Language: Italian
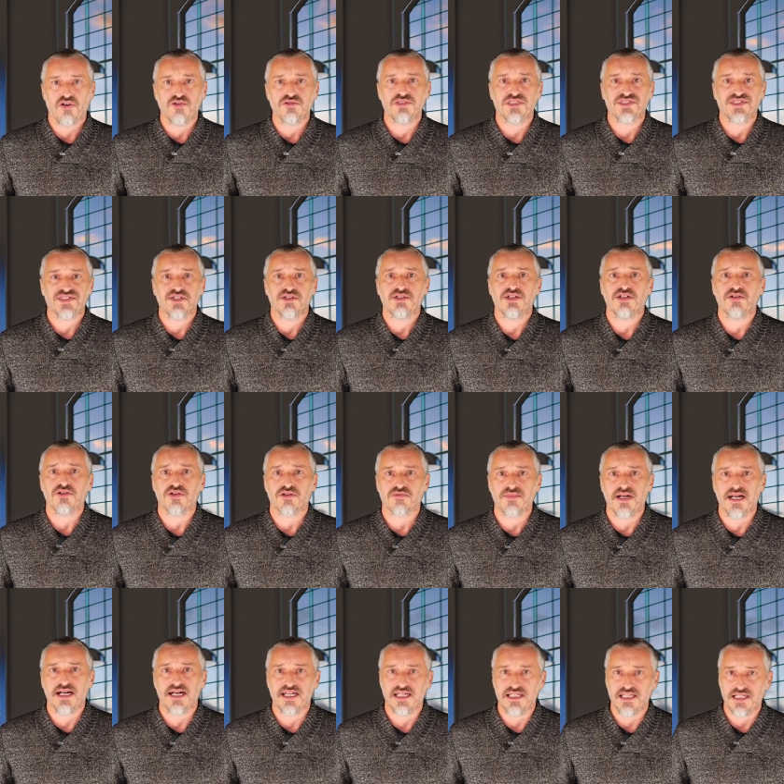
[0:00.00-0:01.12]
condizioni
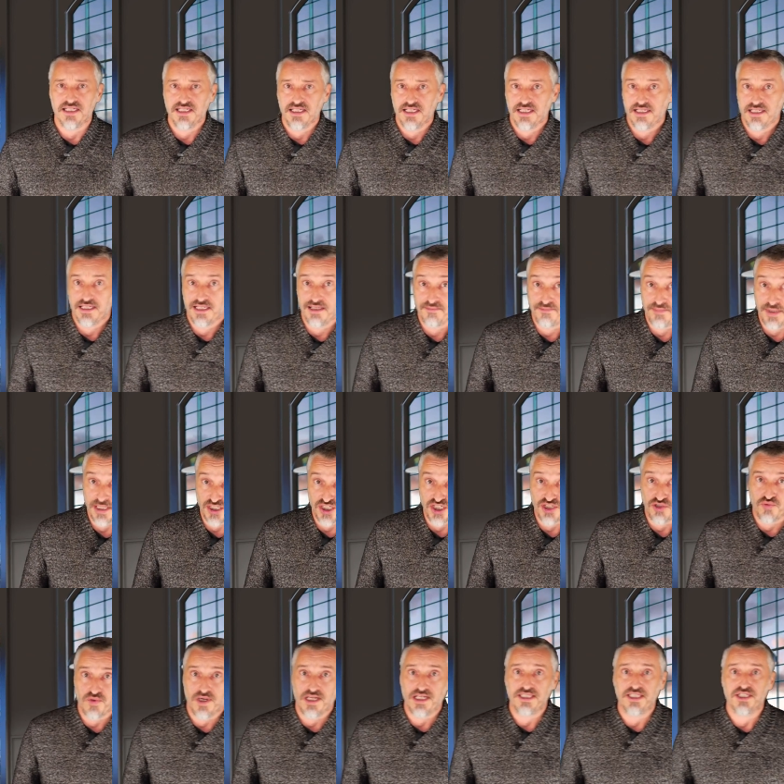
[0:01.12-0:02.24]
normali la
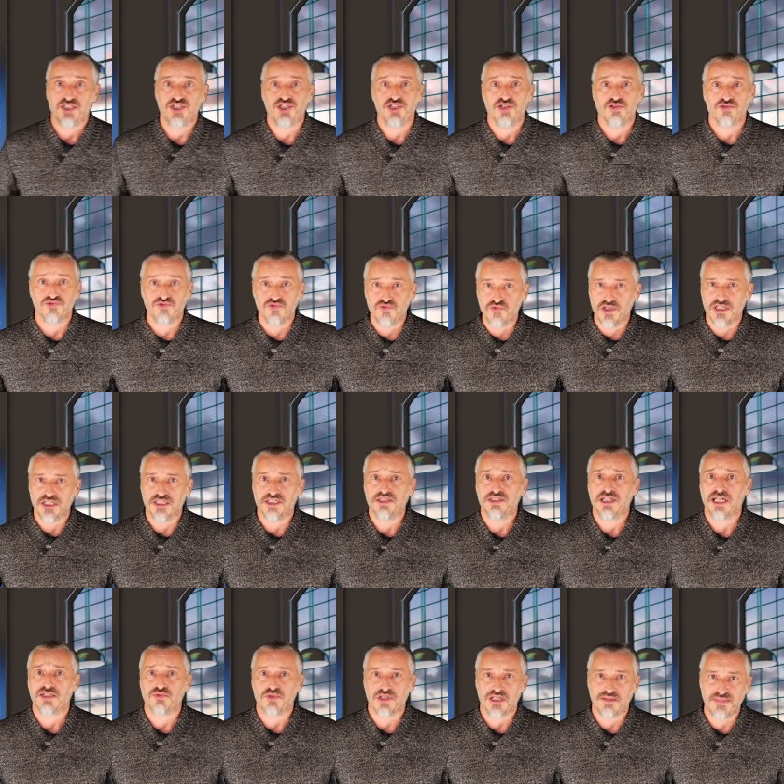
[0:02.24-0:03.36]
percentuale di CO2
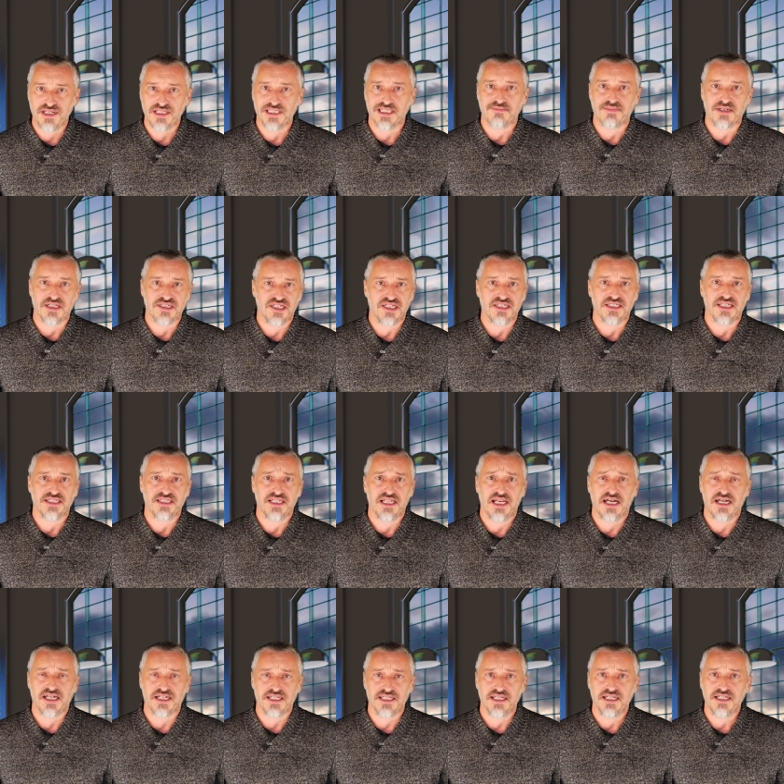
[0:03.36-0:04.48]
naturalmente presente
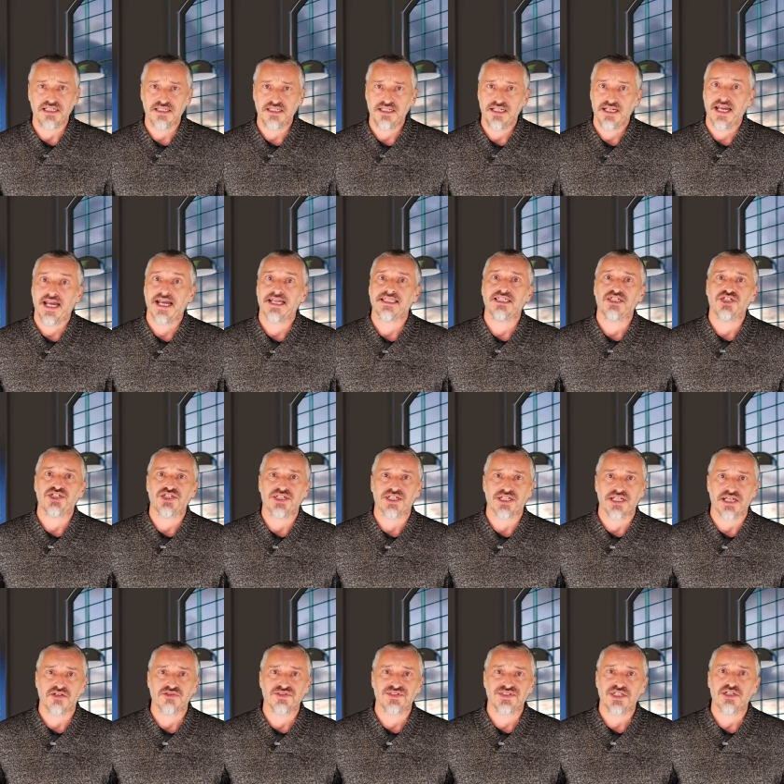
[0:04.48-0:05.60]
nell'aria è di
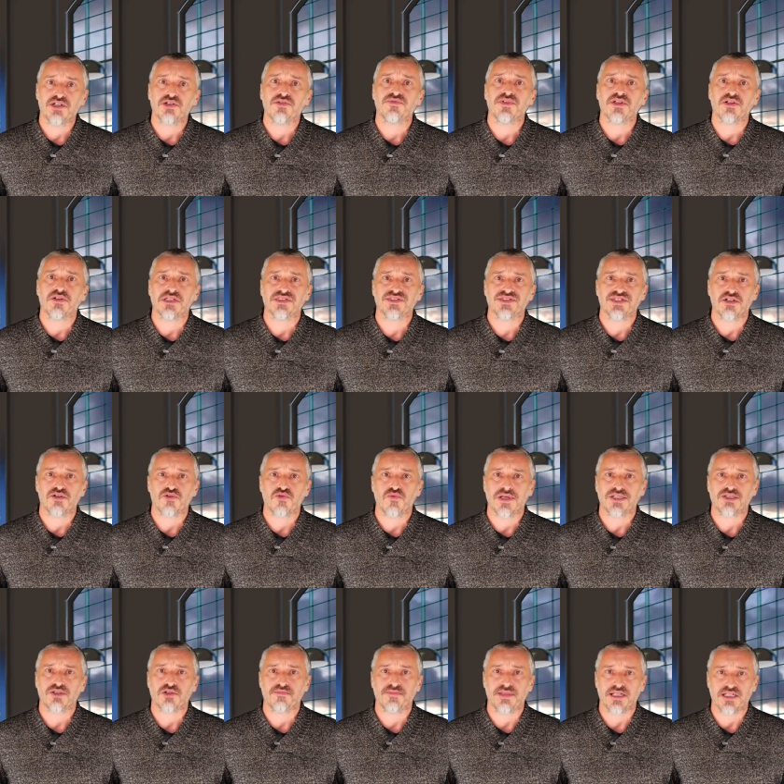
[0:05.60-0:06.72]
circa lo
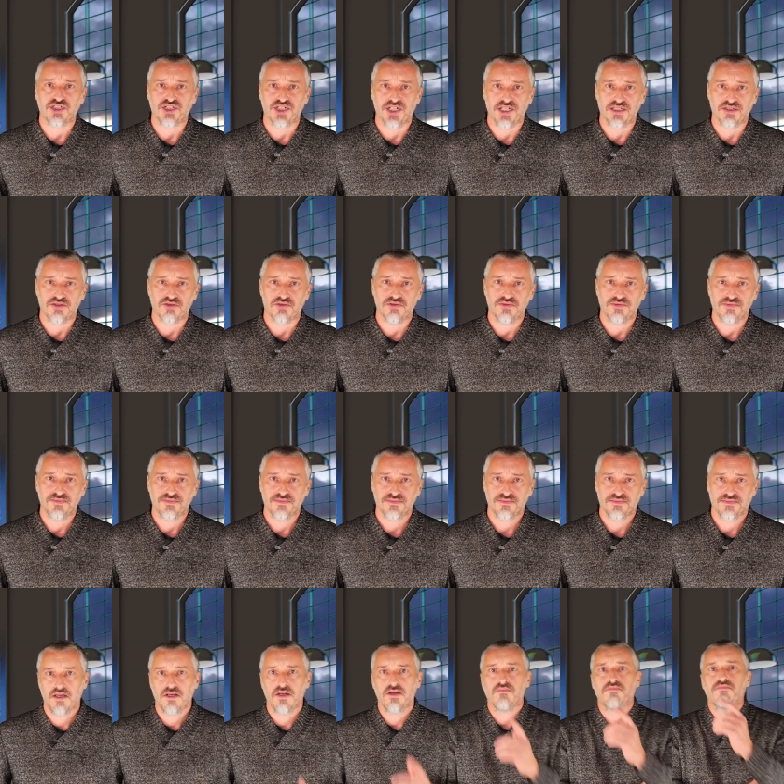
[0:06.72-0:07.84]
0,04%.
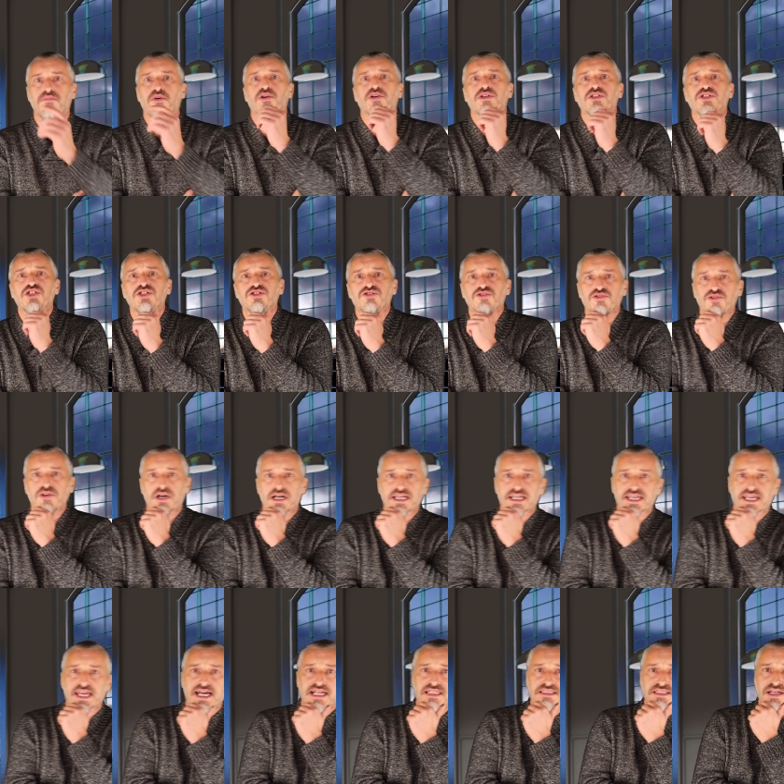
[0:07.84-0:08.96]
Poi ci sono
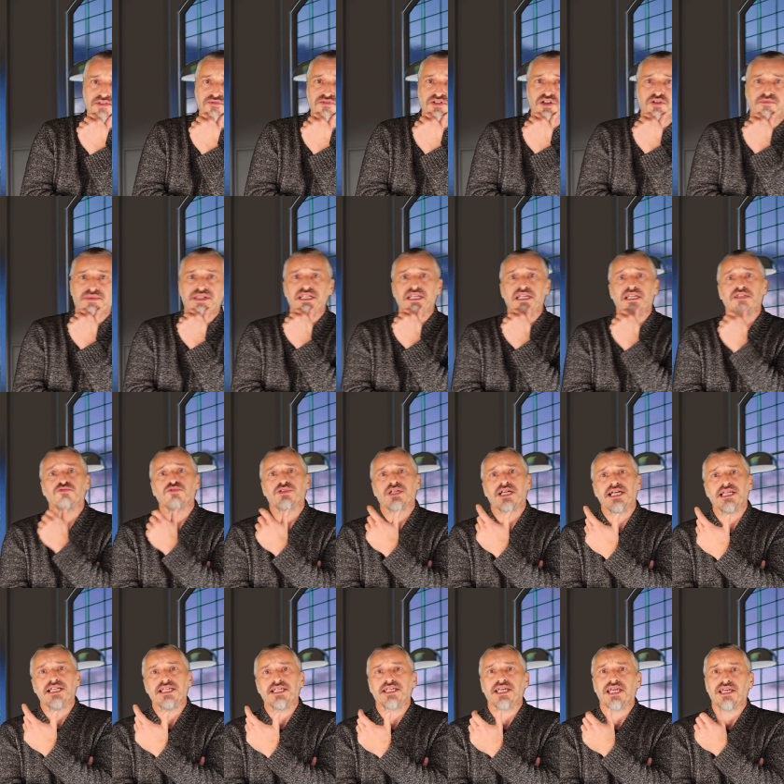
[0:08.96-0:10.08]
anche altri fenomeni
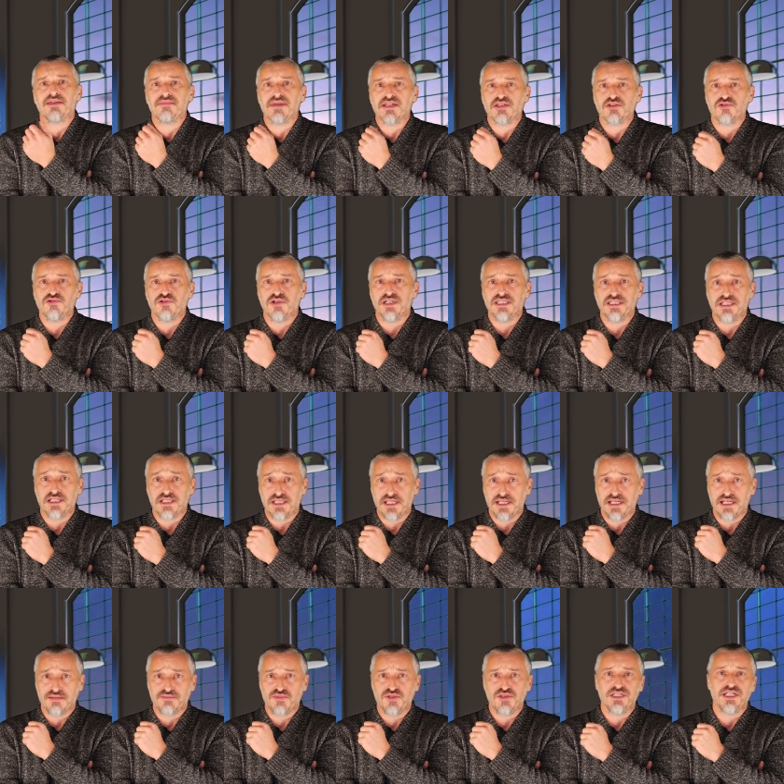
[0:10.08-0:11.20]
naturali che emettono anidride
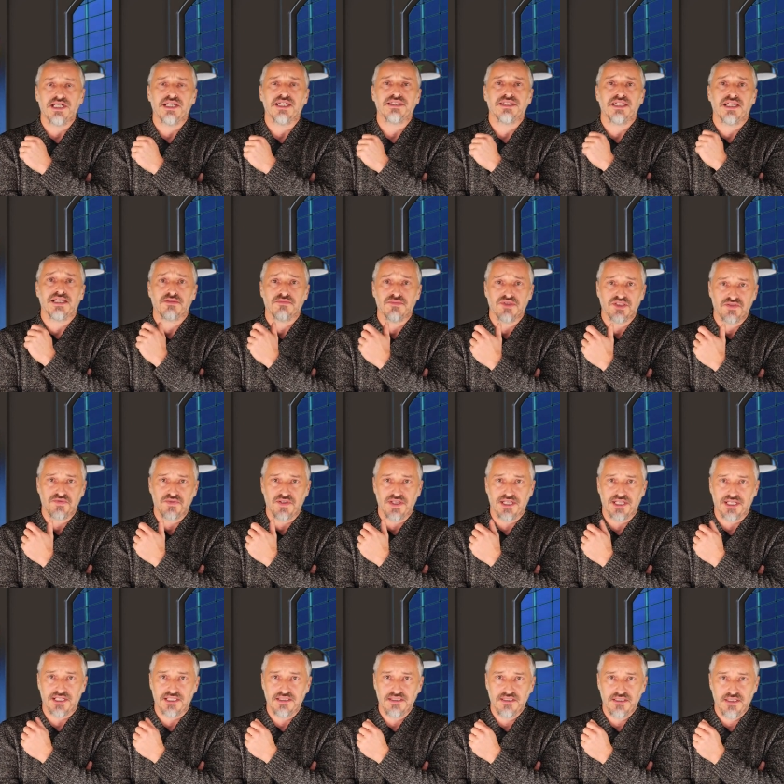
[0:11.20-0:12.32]
carbonica
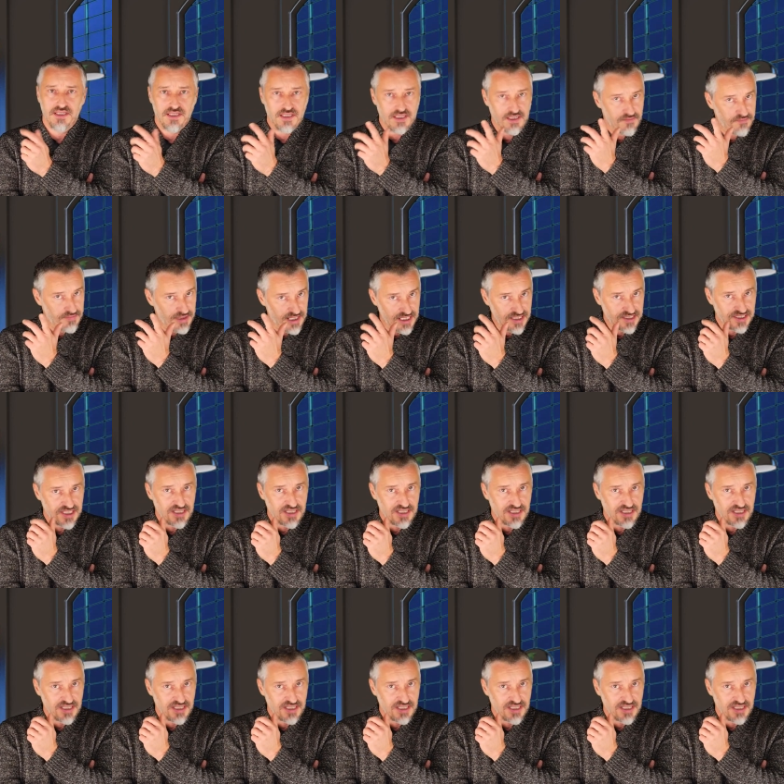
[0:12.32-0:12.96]
nell'atmosfera, per